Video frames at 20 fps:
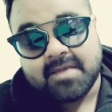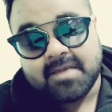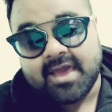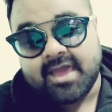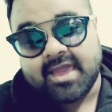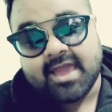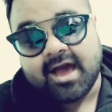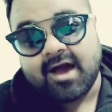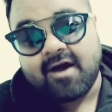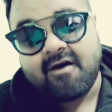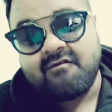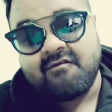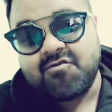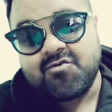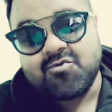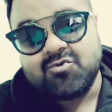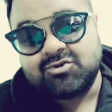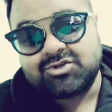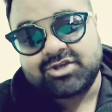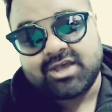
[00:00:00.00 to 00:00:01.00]
मैं यहाँ
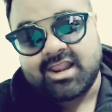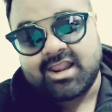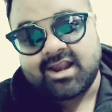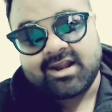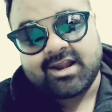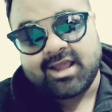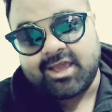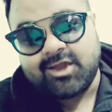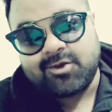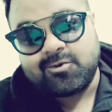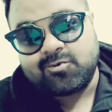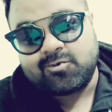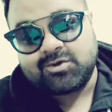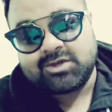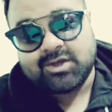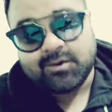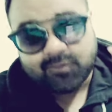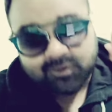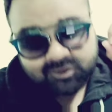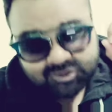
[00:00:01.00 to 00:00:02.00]
व्यूज के लिए नहीं हूं
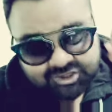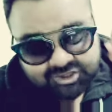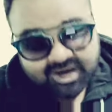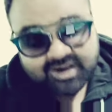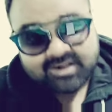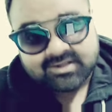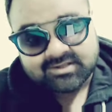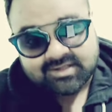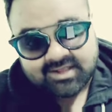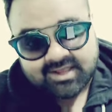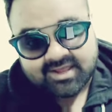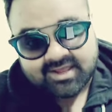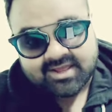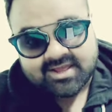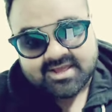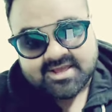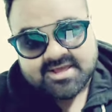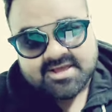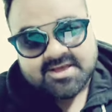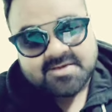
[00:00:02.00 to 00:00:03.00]
ये वो जानते
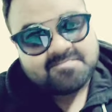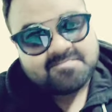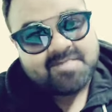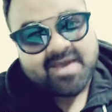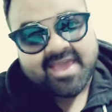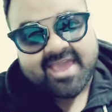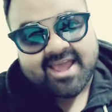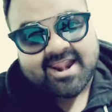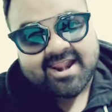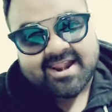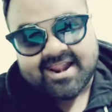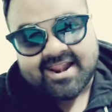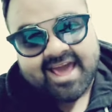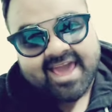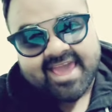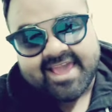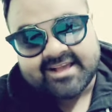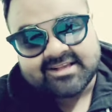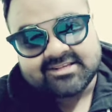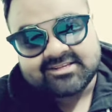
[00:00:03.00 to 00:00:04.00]
हैं मैं यहाँ
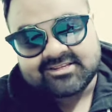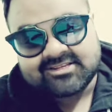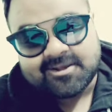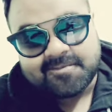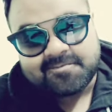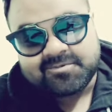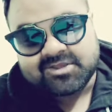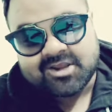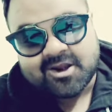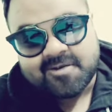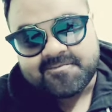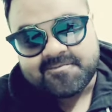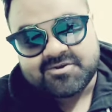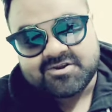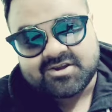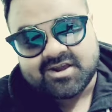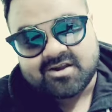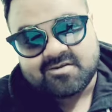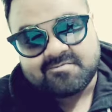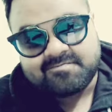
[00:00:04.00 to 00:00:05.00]
लाइक
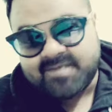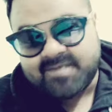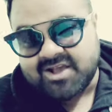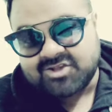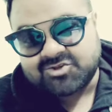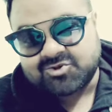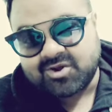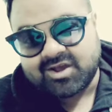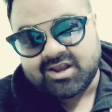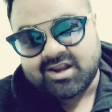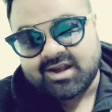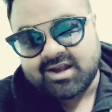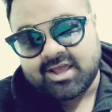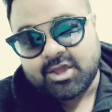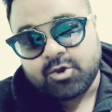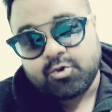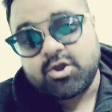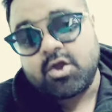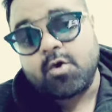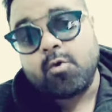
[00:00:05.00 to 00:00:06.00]
सब्सक्रिप्शन पैसों के लिए
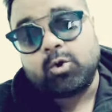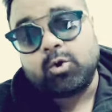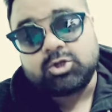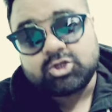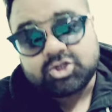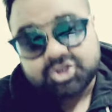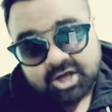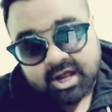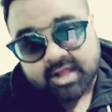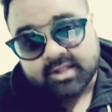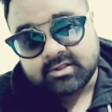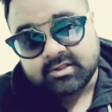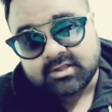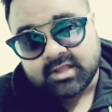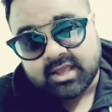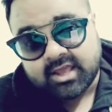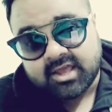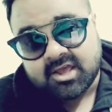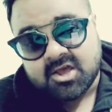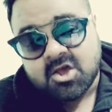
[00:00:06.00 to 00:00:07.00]
नहीं हूं ये वो
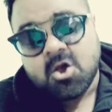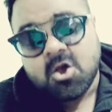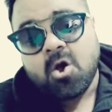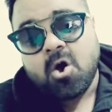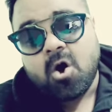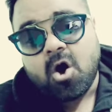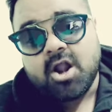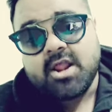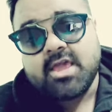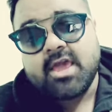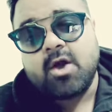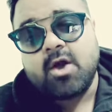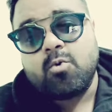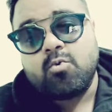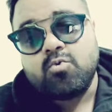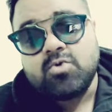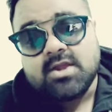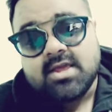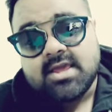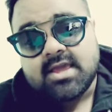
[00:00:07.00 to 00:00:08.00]
जानते हैं और ये
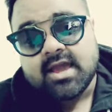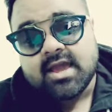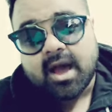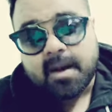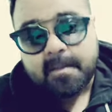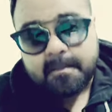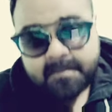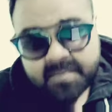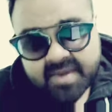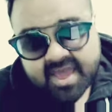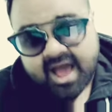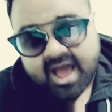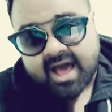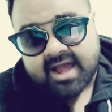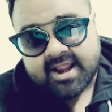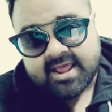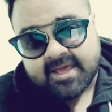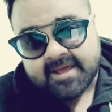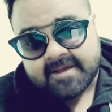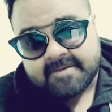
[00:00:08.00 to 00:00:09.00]
उन्हीं का
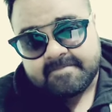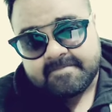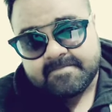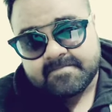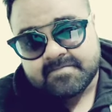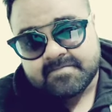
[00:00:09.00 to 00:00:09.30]
प्यार है